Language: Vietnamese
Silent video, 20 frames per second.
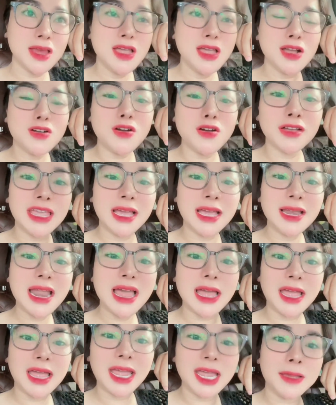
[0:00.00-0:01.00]
có nghĩa
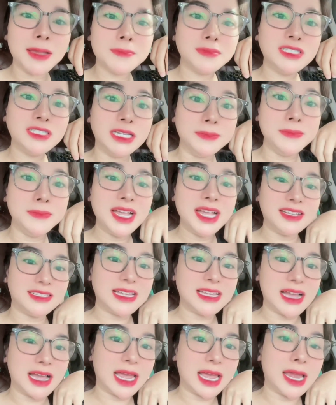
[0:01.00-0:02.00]
là em chỉ biết
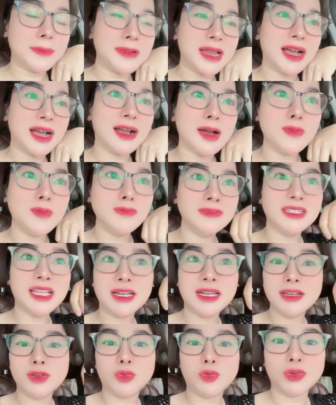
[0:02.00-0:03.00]
rằng em là công
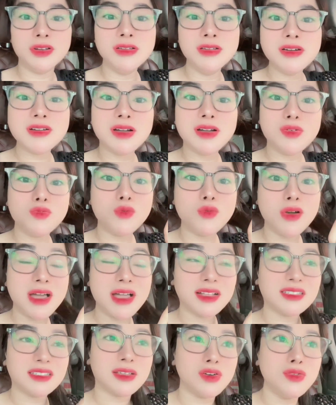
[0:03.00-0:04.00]
dân của nước cộng
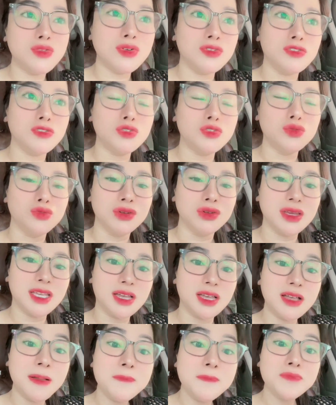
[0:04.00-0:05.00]
hòa xã hội chủ
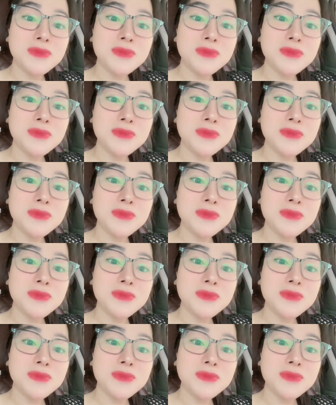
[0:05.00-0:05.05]
nghĩa